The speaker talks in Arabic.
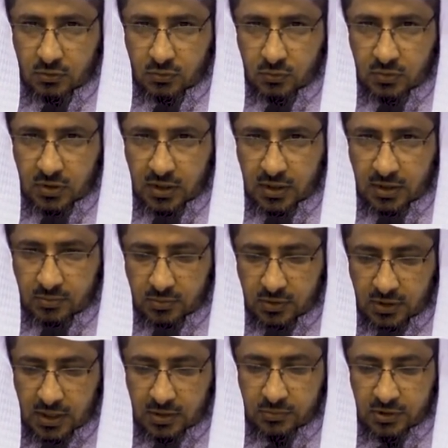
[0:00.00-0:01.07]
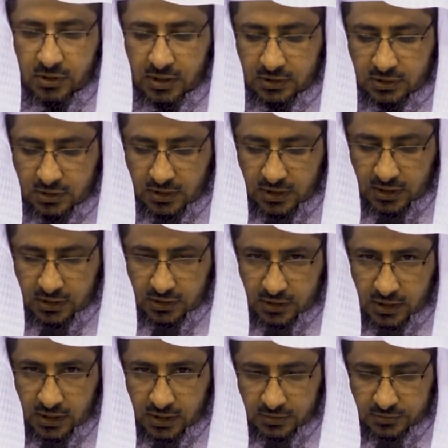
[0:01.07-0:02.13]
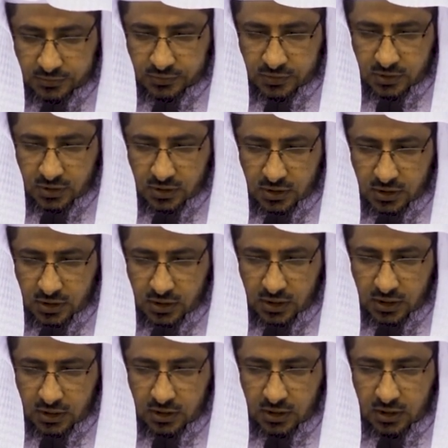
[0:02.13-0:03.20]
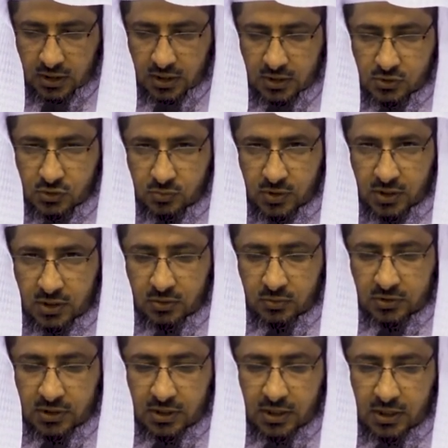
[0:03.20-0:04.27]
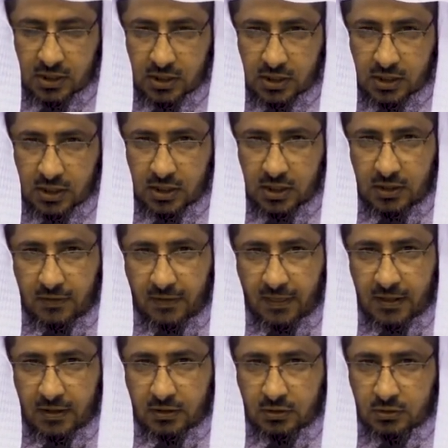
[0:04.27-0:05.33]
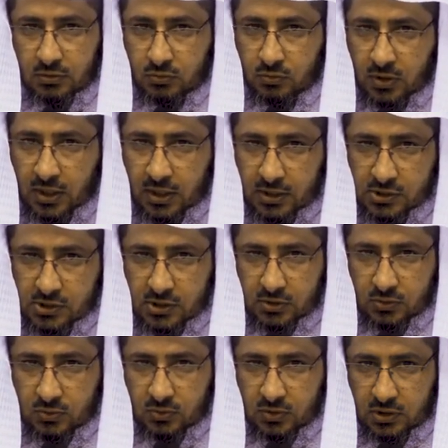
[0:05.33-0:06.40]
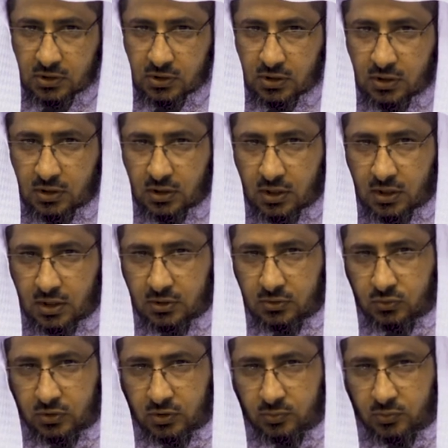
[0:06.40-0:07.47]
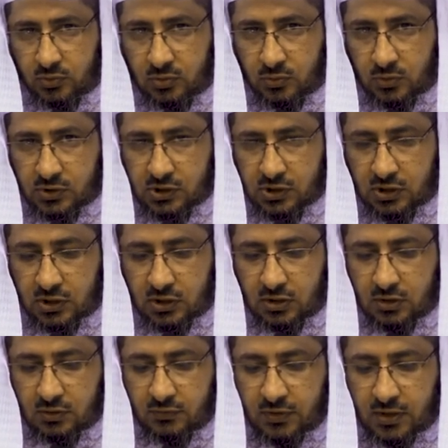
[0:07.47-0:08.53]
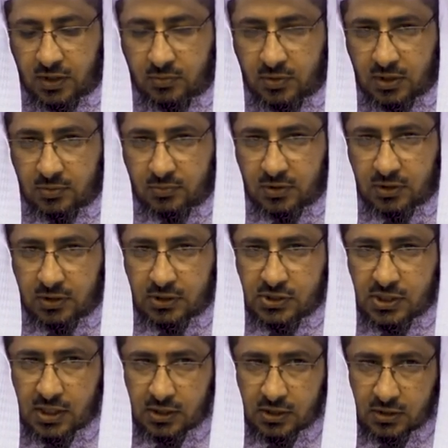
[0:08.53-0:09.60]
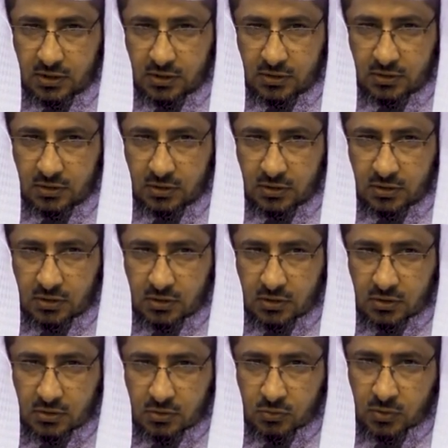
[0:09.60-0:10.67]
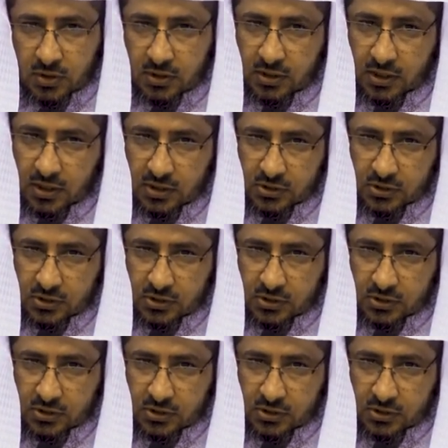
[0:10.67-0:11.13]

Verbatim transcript: ومن أمثلة ذلك أن الله سبحانه وتعالى قال وأحسنوا إن الله يحب المحسنين فأمر بالإحسان وإذا